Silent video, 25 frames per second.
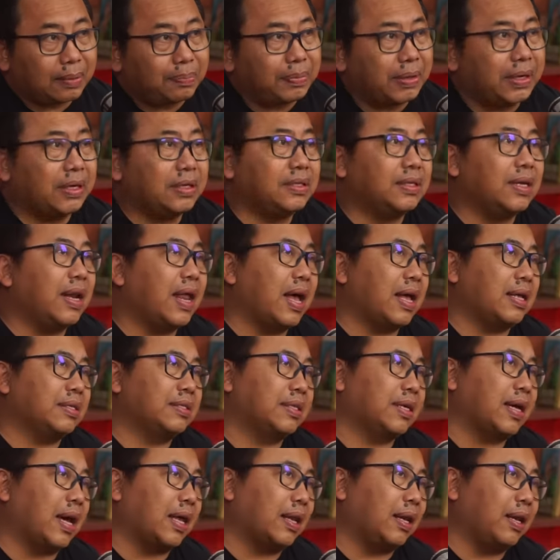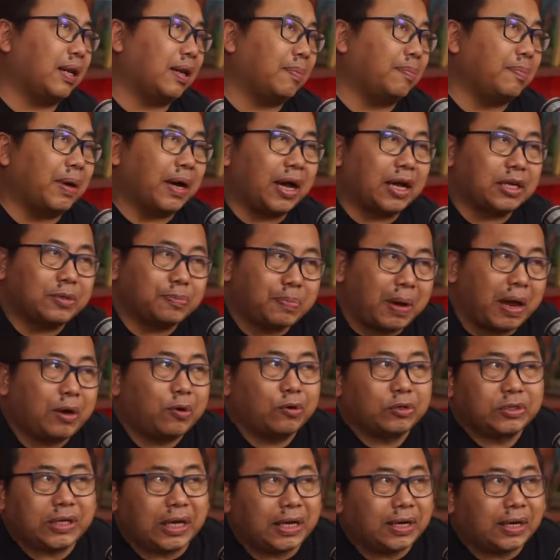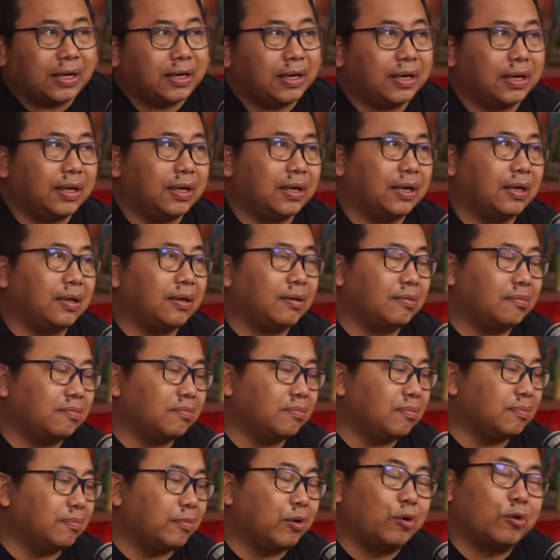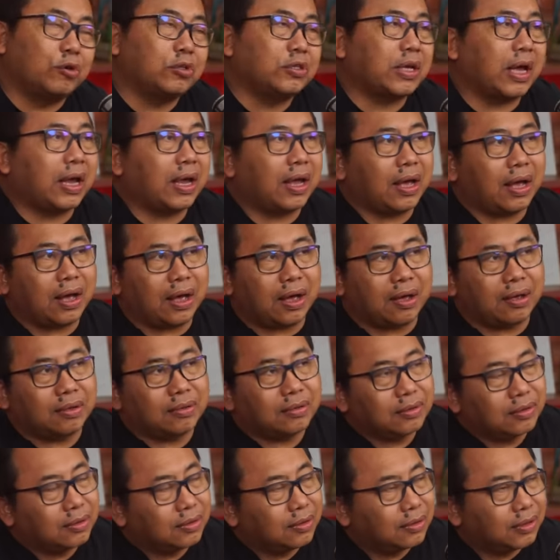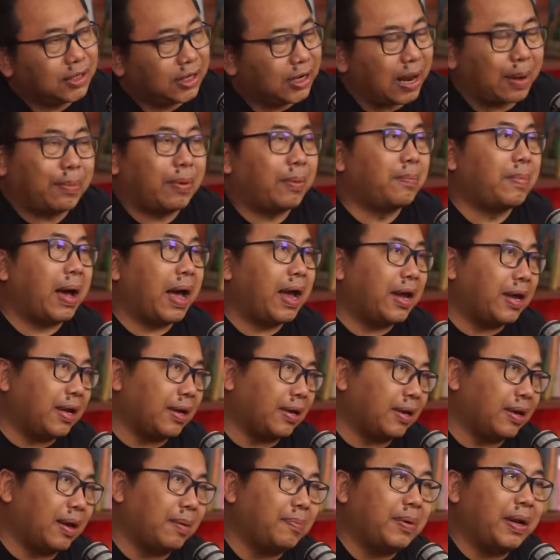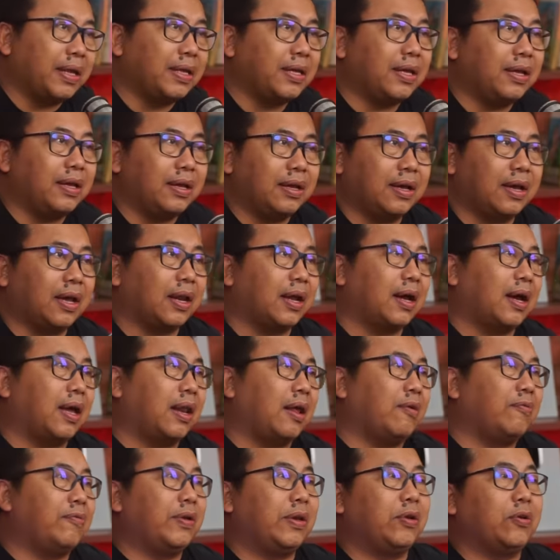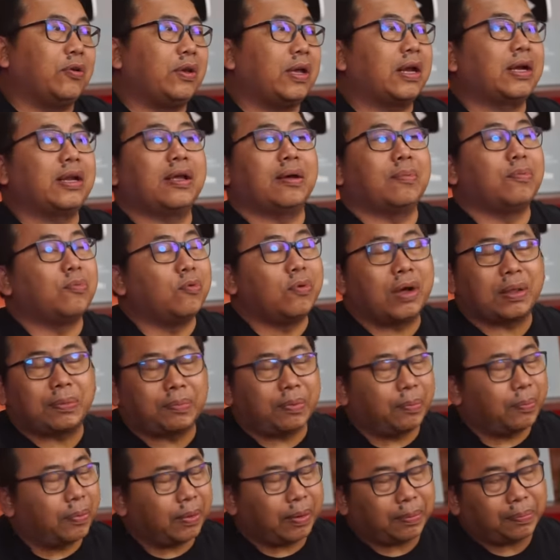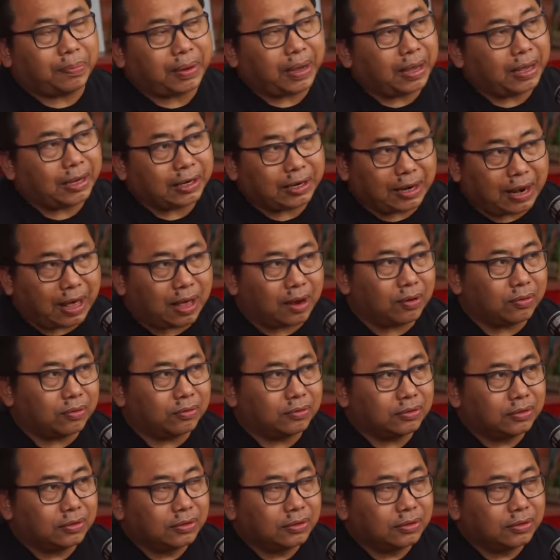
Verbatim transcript: Tapi jelas karir bekas Pak dosen ini menurut saya tidak membaik. Apalagi gara-gara video yang dia buat beberapa hari lalu.